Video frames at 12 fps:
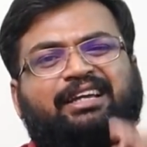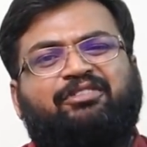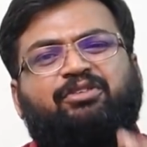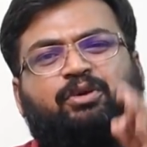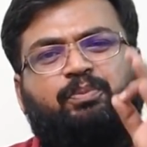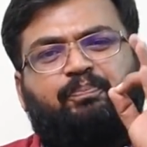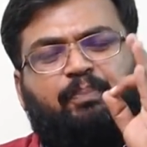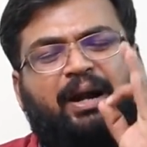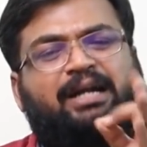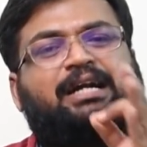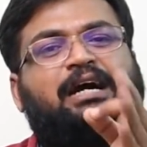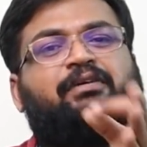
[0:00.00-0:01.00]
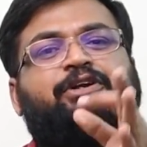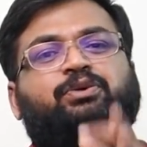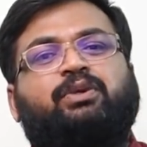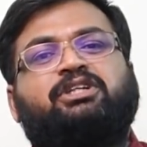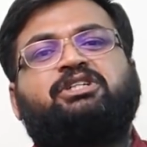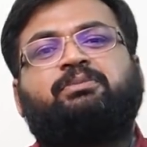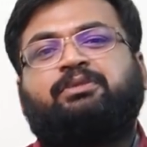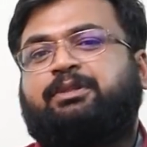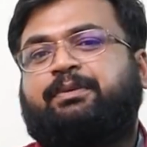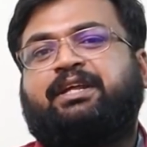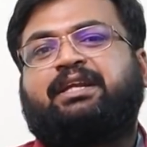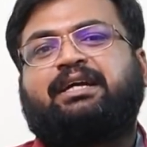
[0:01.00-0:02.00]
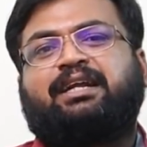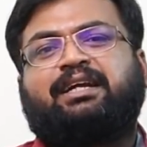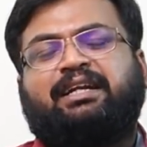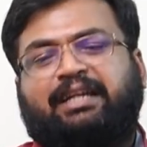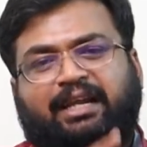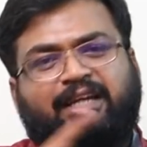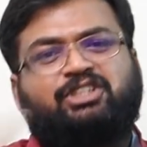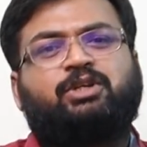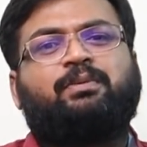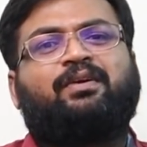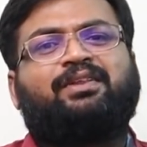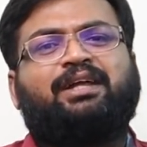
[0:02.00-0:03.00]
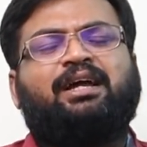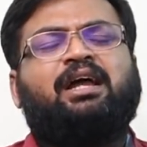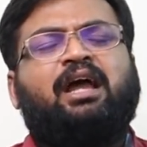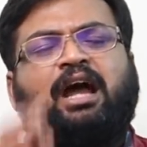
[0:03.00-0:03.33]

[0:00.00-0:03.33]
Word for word: எவ்வளோ பக்காவாக டியூரேஷன் இது பண்ணியிருக்காருங்க நரேஷன் அவ்வளோதான்